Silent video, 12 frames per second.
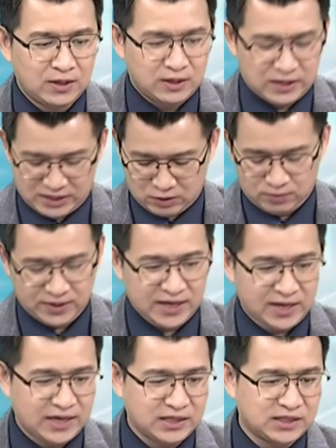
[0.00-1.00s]
来，我们也来
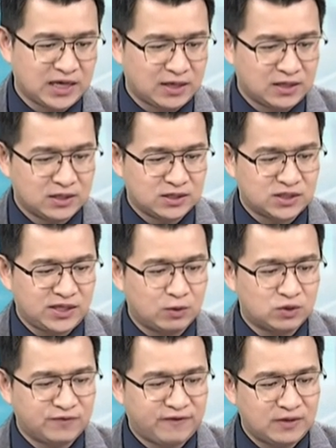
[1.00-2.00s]
看一下，十点
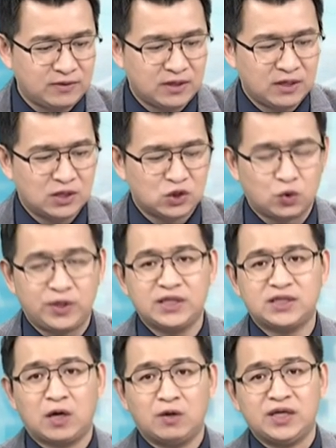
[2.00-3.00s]
五十分，昨天
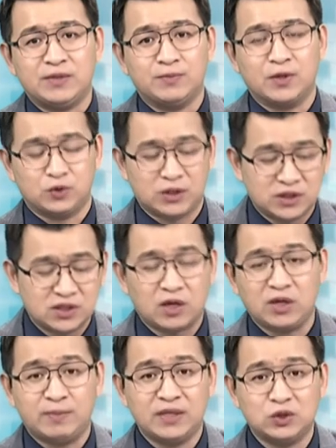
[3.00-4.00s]
照例，哦，昨天是照
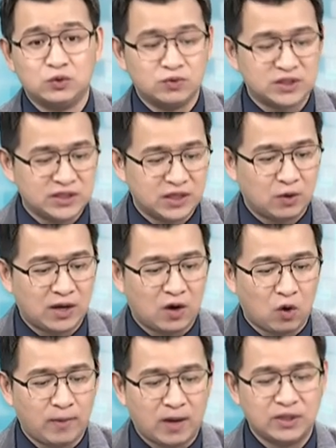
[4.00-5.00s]
例喷出，今天换
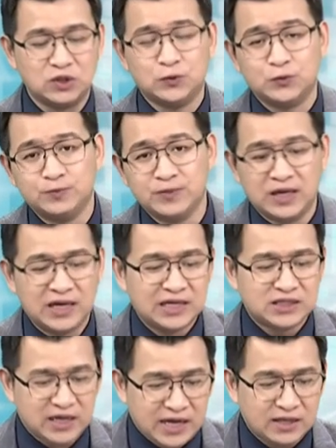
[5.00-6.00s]
红宝喷出。
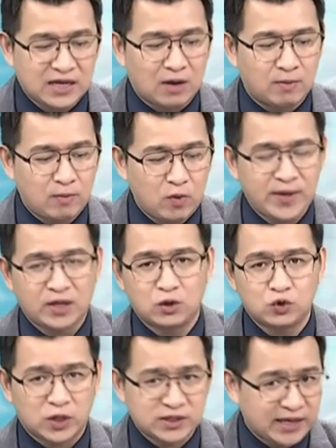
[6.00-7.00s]
这两档我们目标都
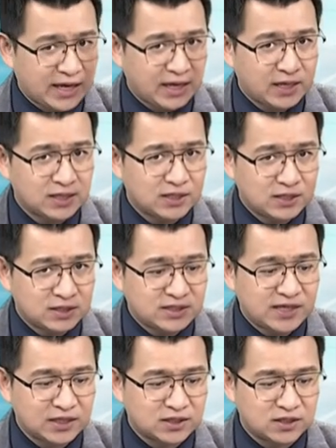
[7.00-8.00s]
抓在
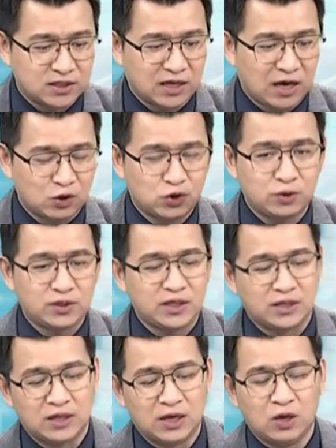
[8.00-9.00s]
这样子的，好兄
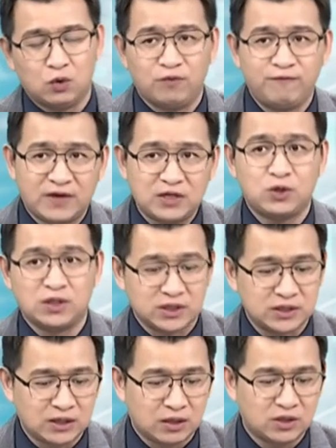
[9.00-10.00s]
弟。轮番创
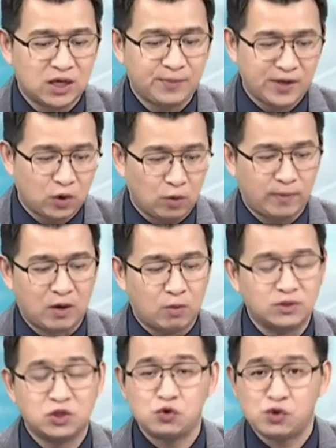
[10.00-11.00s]
新高，特别红宝，我
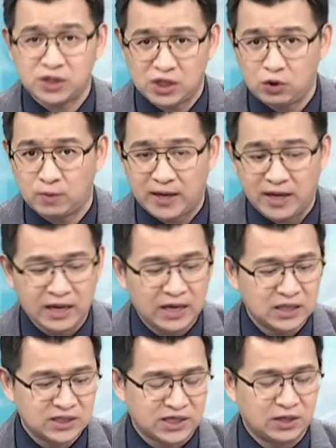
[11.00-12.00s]
们是越跌越买，
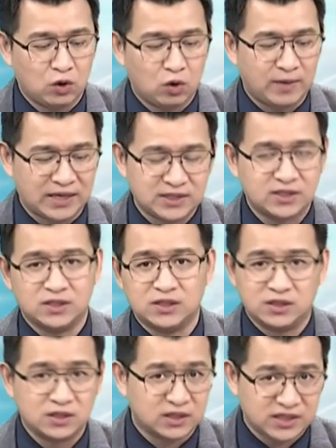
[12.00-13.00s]
前后买四
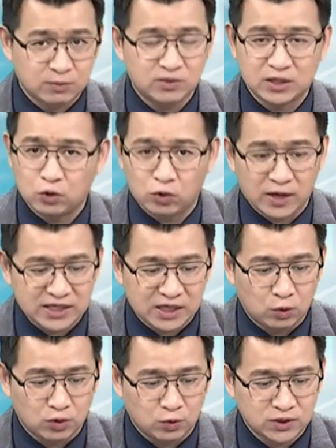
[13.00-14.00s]
次，这个节目上都公开讲
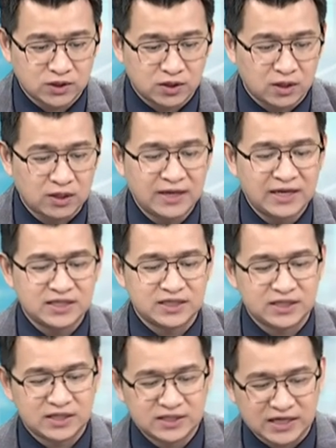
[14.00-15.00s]
过很多次了。
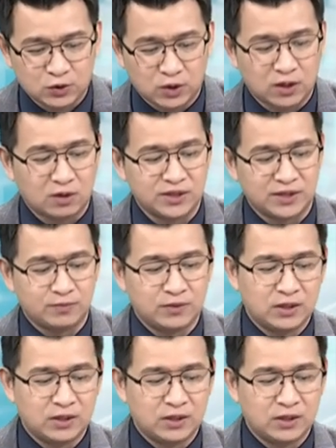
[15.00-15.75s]
今天再创高点，